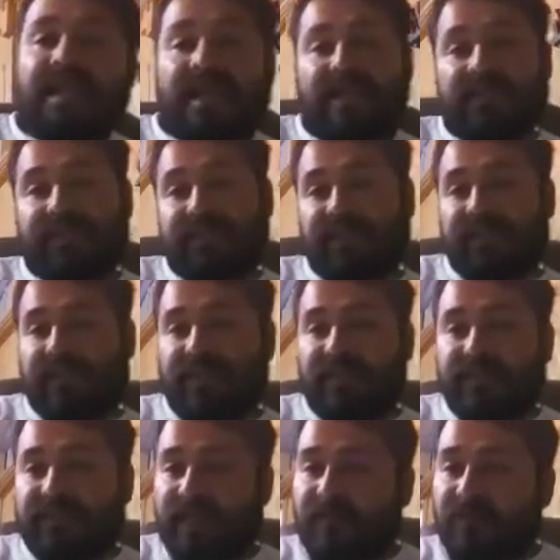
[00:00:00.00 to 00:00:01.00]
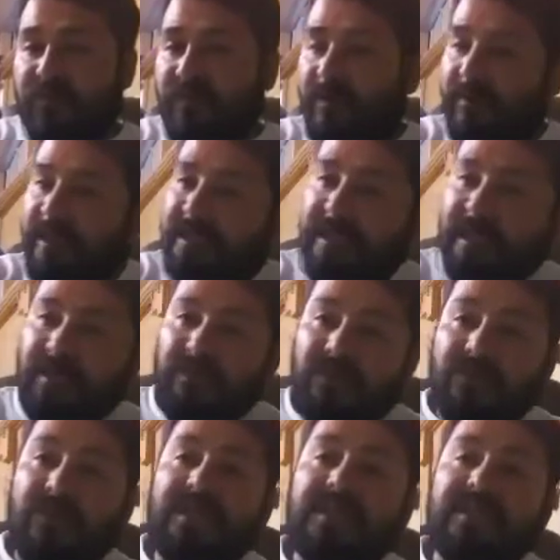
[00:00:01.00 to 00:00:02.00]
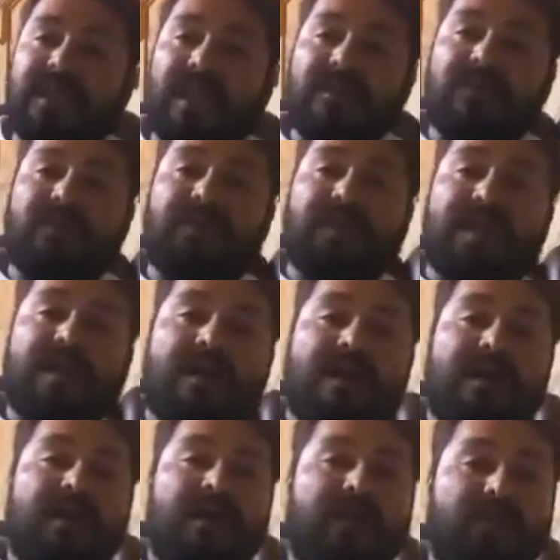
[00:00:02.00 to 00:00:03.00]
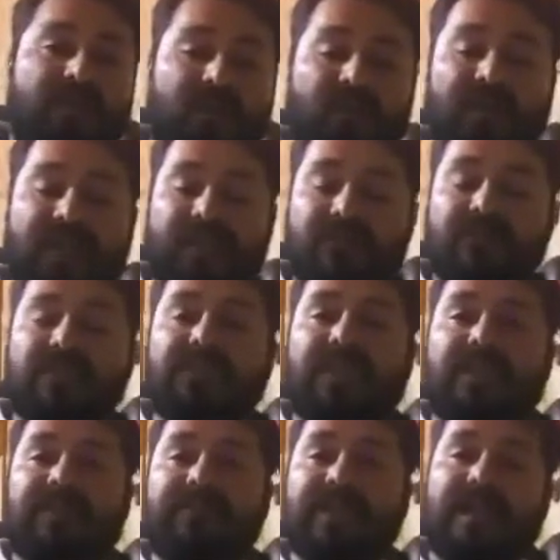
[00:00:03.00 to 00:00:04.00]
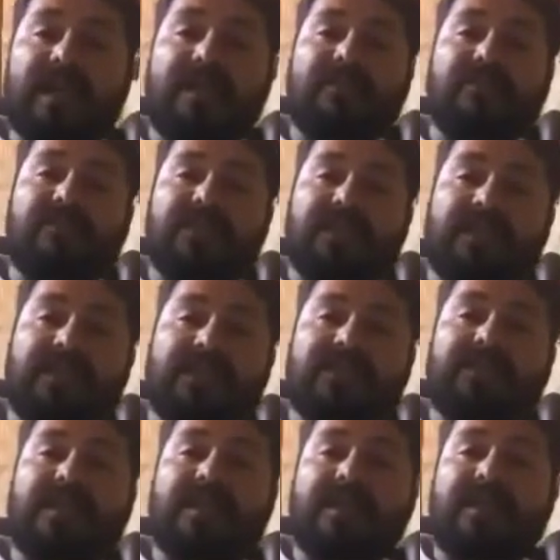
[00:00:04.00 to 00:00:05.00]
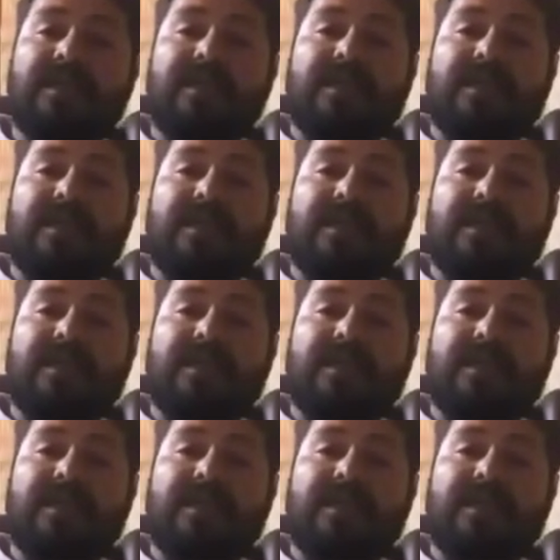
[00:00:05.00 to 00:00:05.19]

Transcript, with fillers: Así que el Salmo 91 es algo para podernos aliviar algo de esa